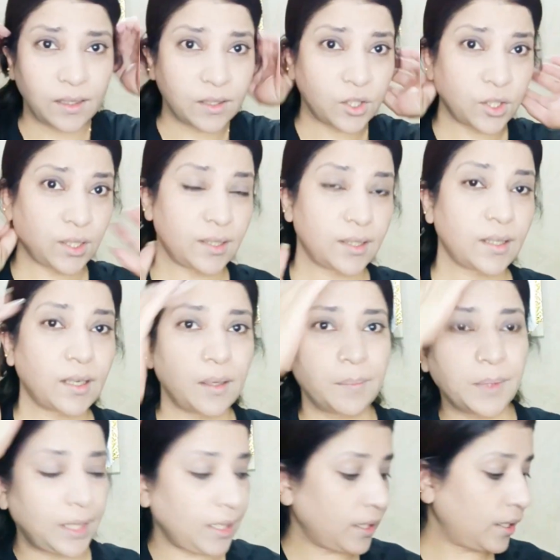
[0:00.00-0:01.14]
अच्छा
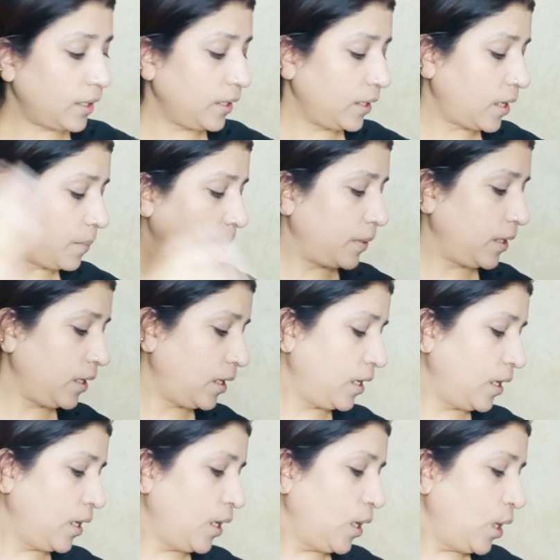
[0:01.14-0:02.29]
जनाब ये कर लिया आपने
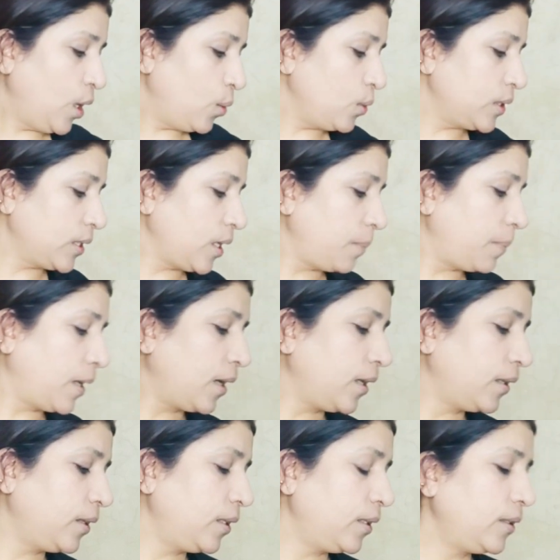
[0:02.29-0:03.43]
उसके बाद